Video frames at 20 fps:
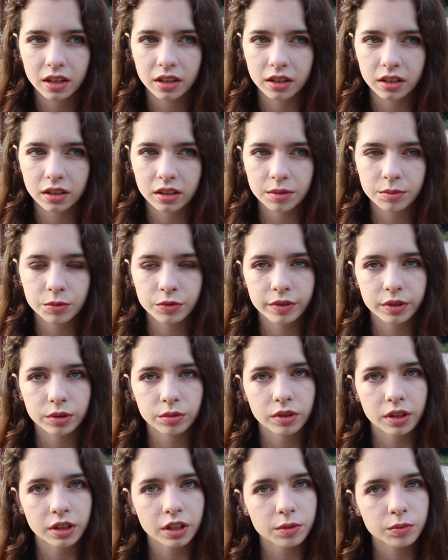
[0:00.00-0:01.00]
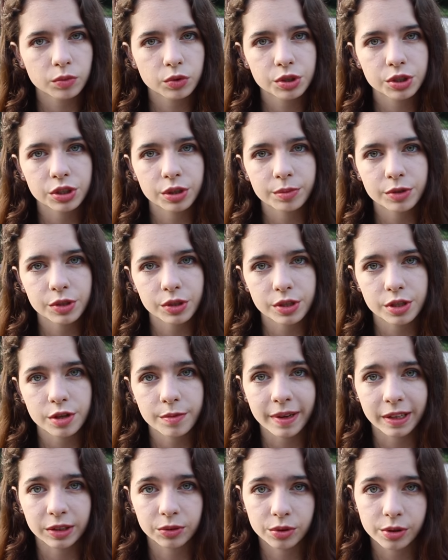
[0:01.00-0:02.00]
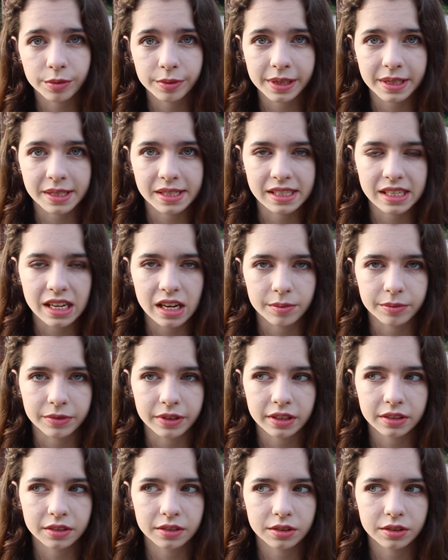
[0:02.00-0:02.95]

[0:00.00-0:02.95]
i nie mówię tutaj, nie musi to być osoba, którą ja znam, tak?